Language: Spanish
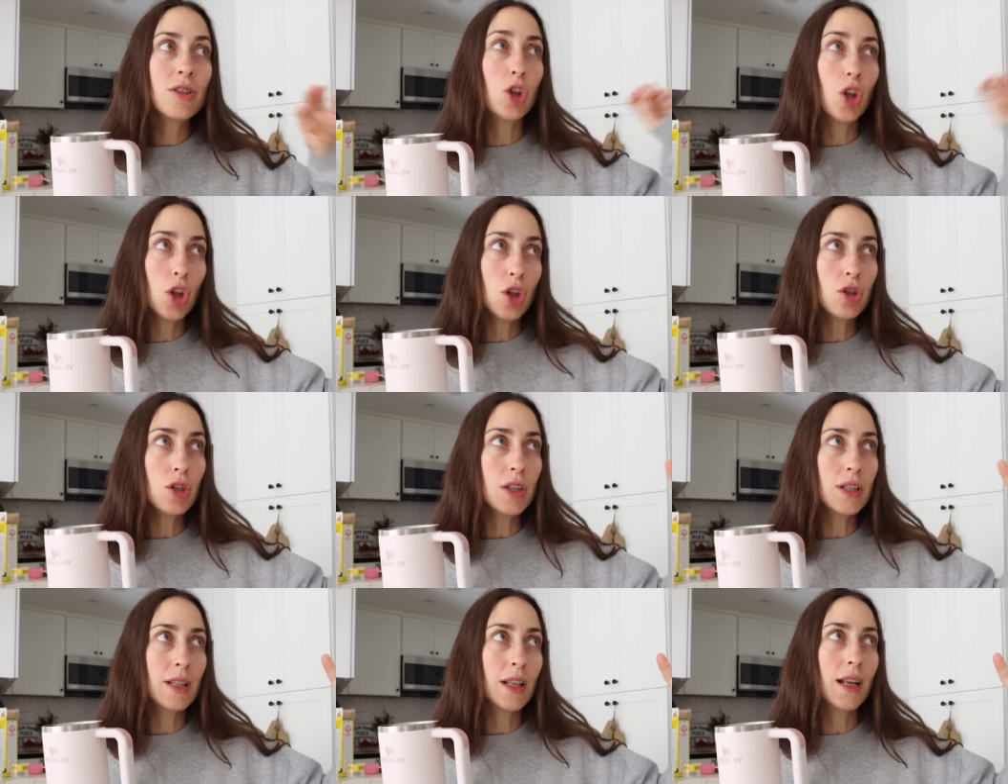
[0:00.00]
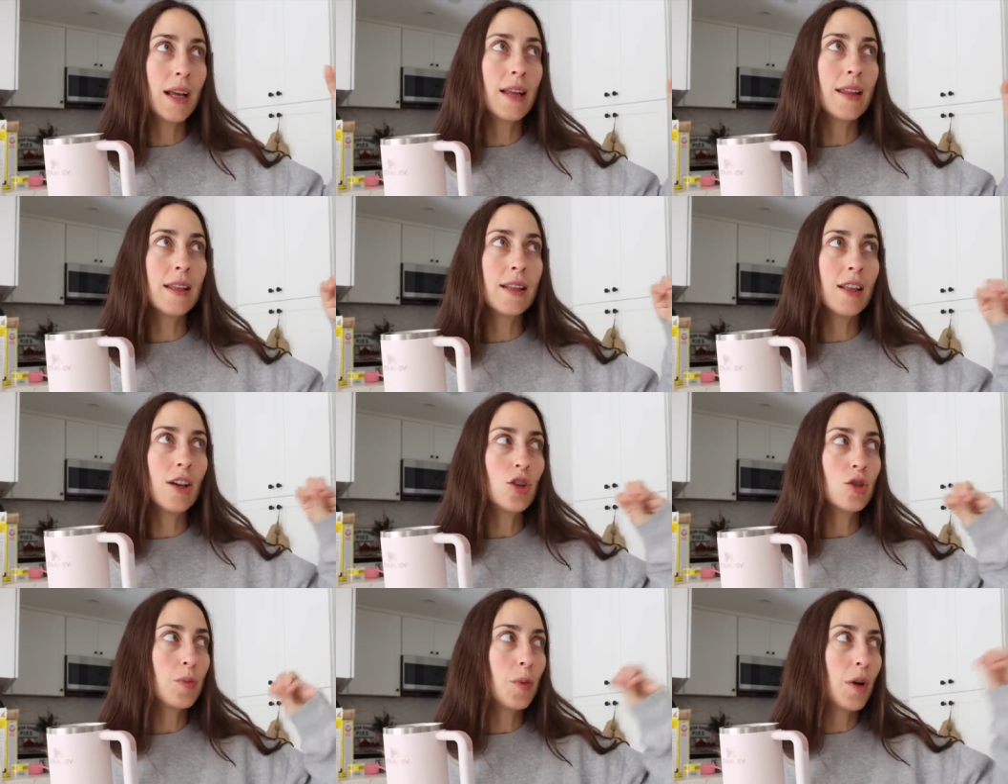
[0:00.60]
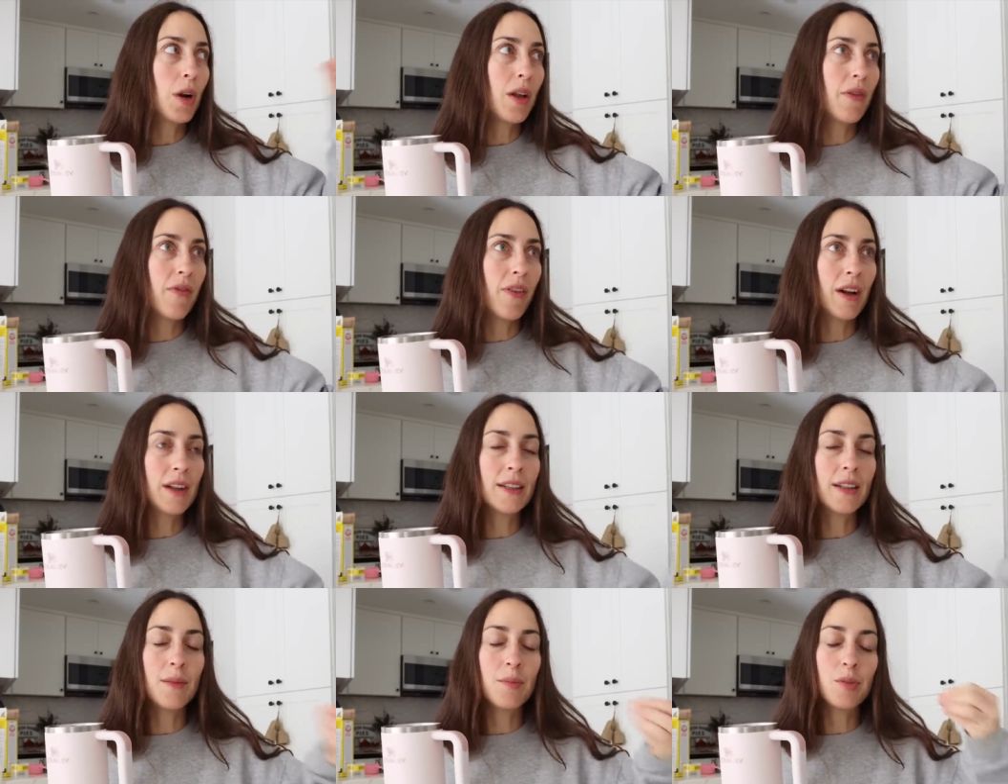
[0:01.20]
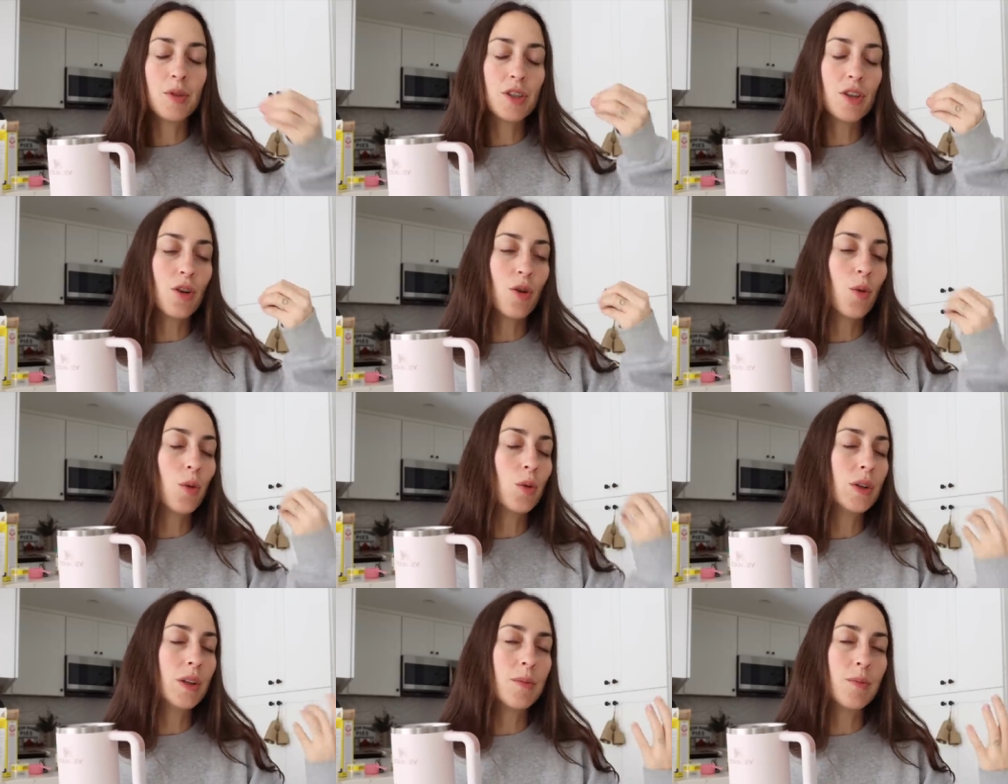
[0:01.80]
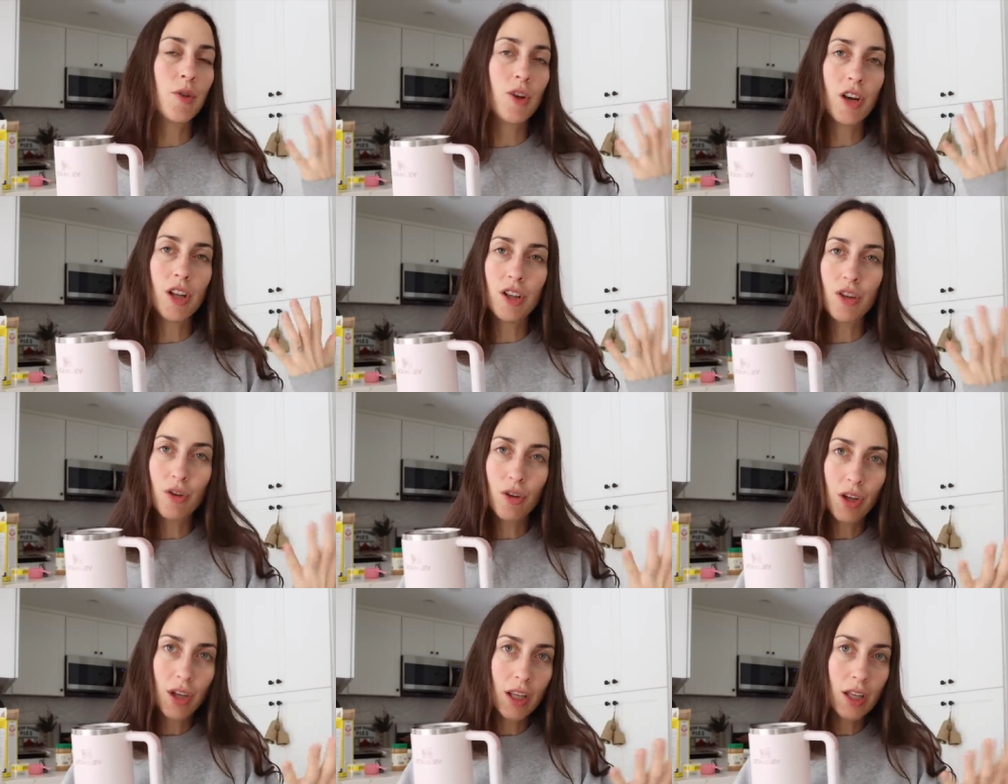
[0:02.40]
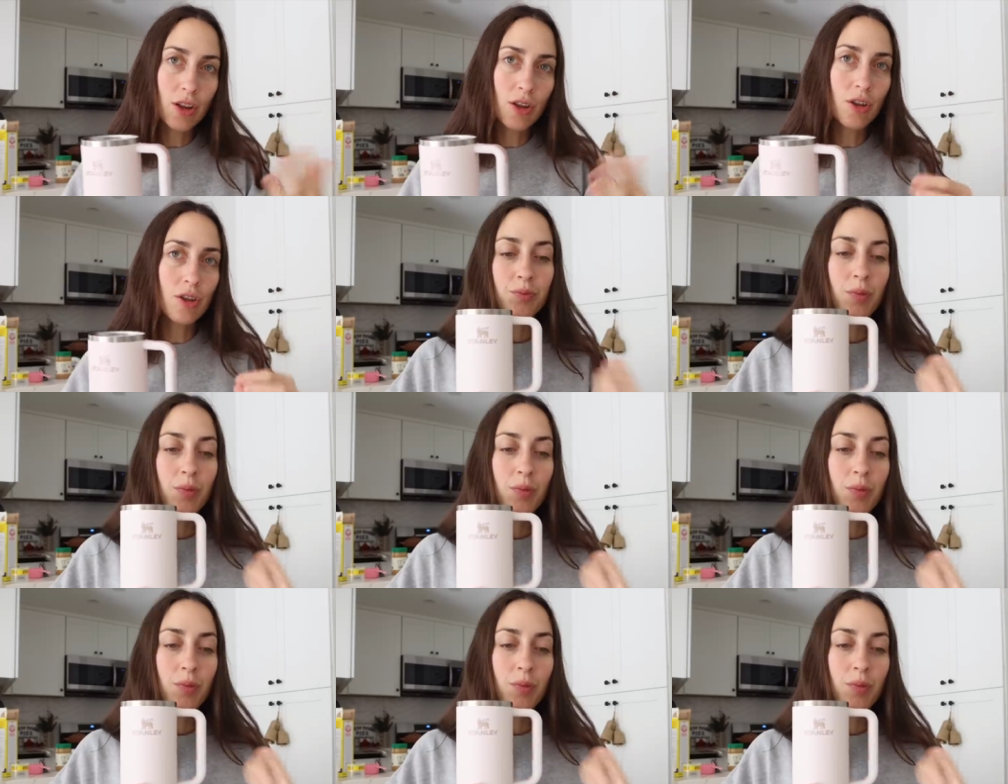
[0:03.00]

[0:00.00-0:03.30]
Todos están editados pero les faltan pues los últimos retoquitos.